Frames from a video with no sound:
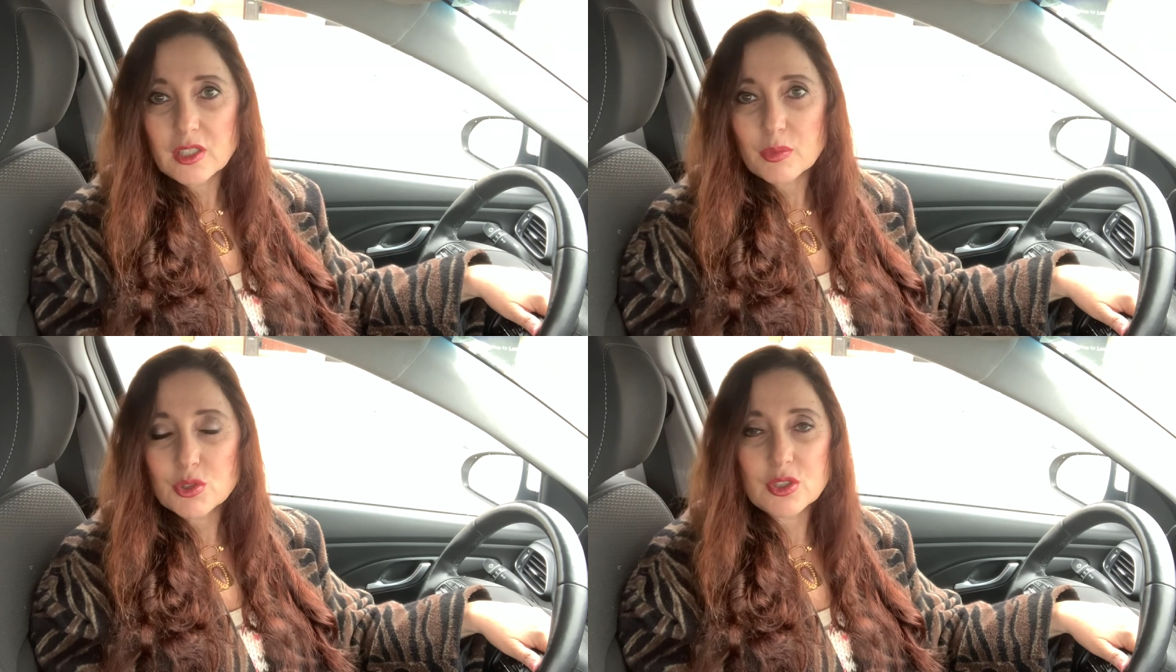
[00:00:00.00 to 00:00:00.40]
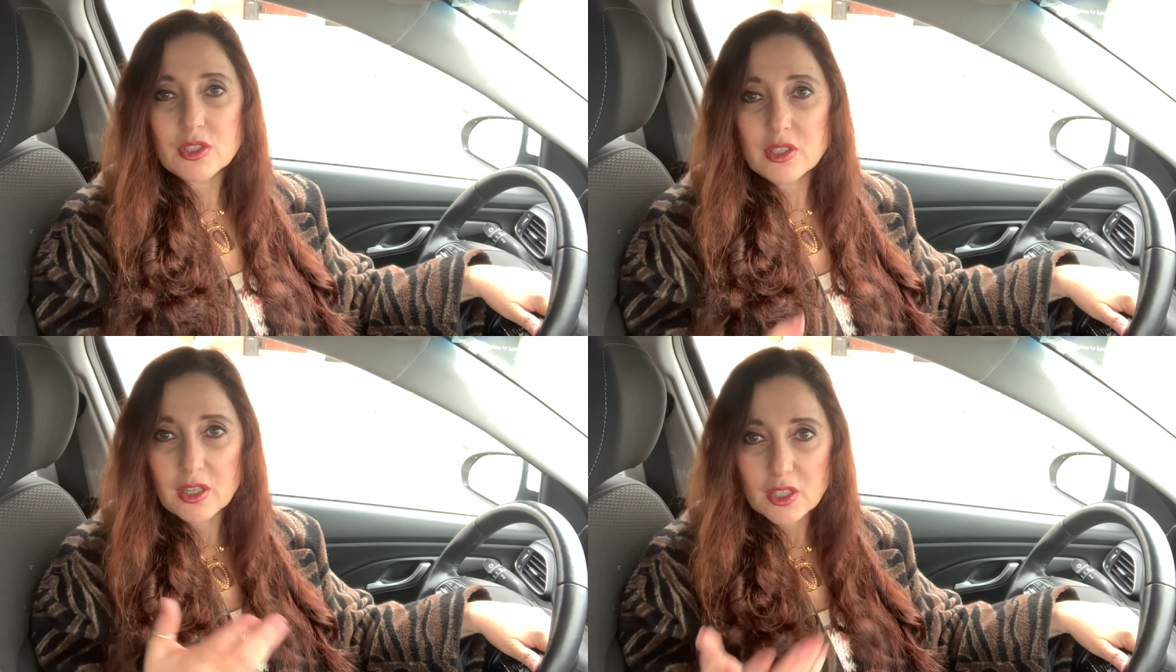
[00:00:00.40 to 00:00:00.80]
Я просто,
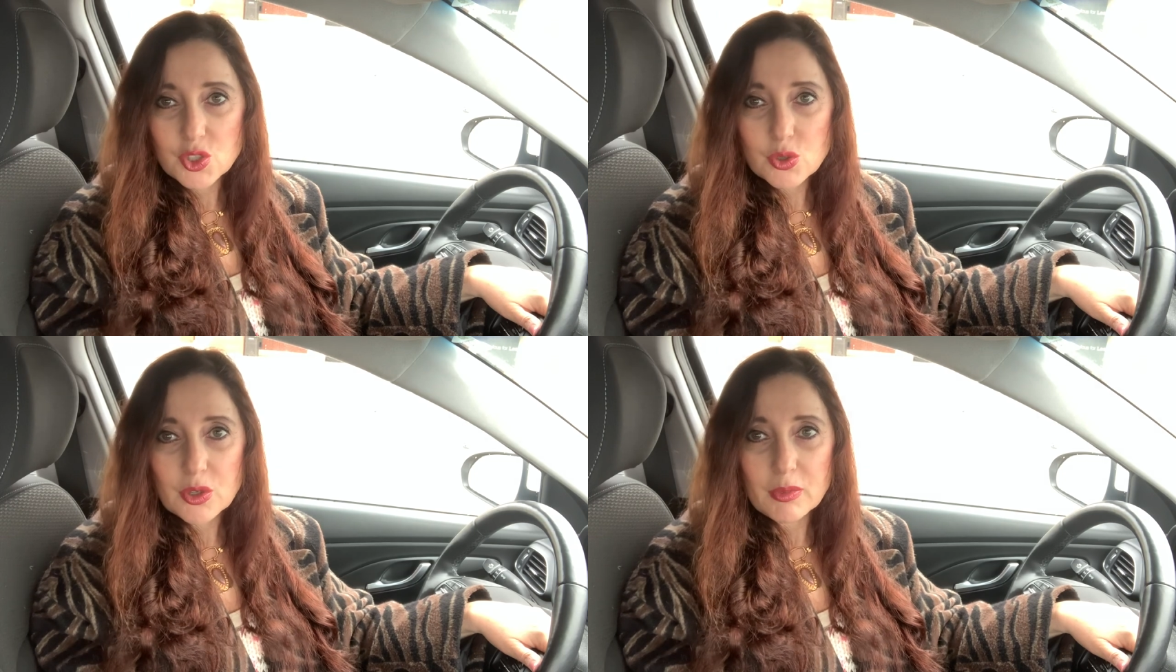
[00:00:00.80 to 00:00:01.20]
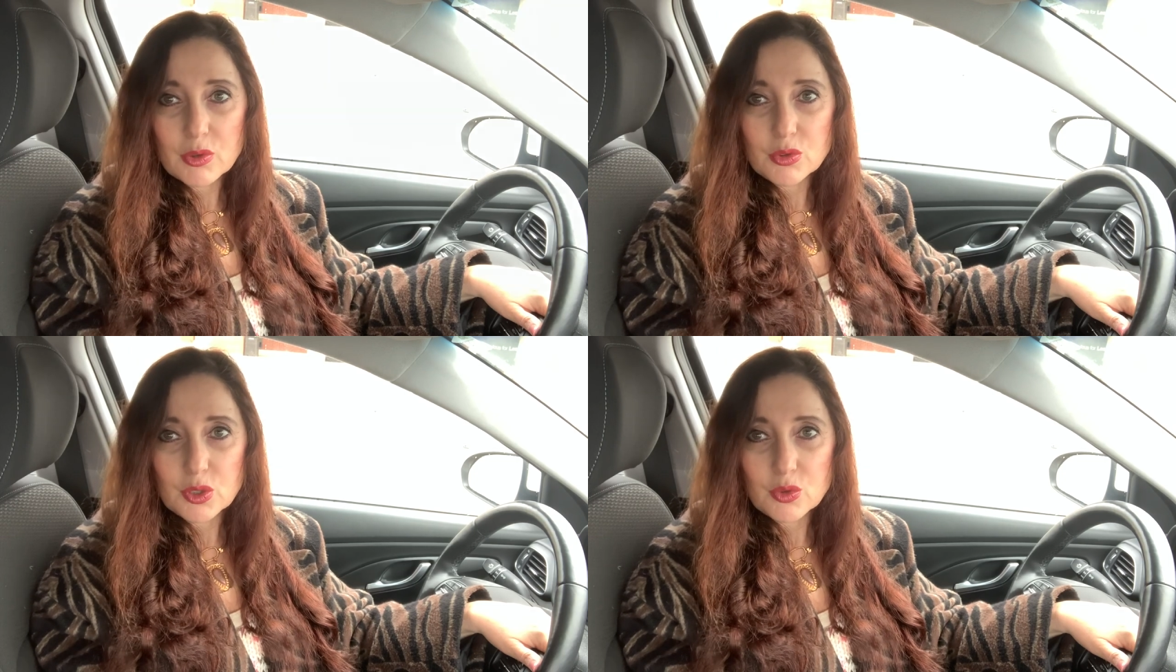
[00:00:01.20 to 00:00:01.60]
если я хочу, я
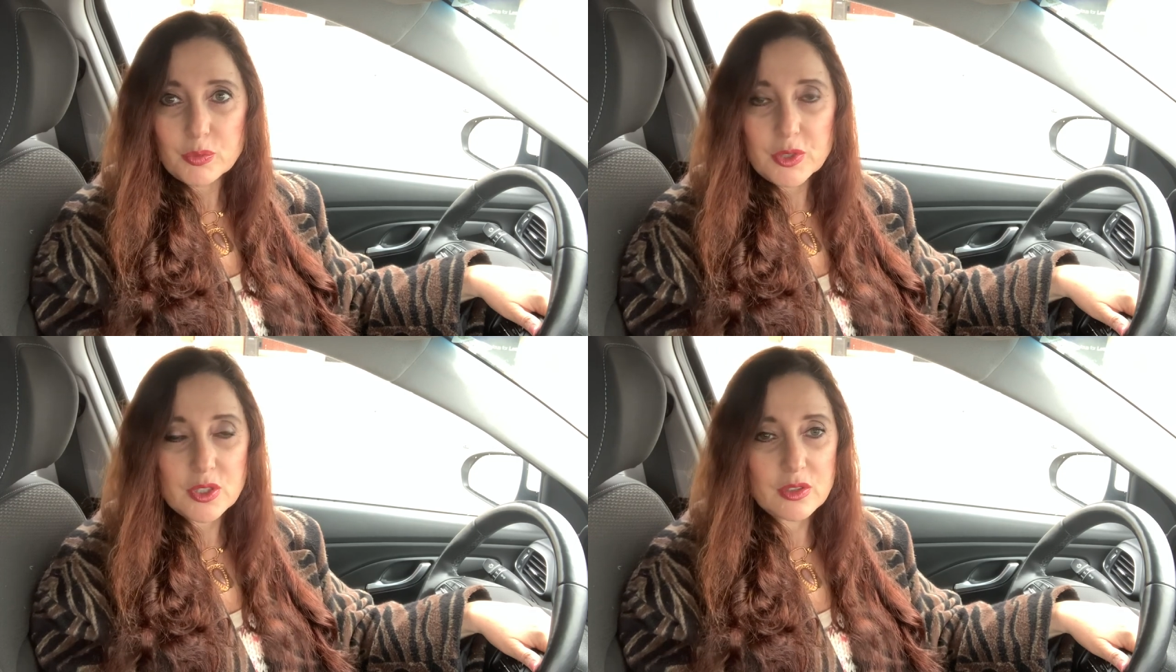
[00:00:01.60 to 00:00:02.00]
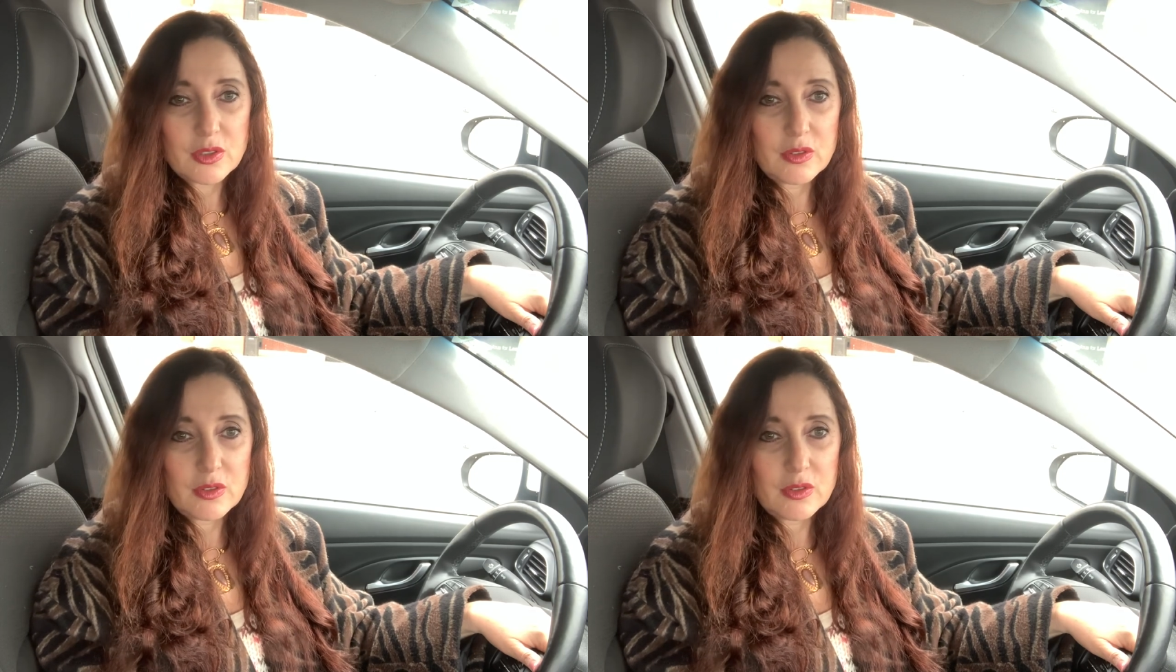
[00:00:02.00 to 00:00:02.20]
могу это купить.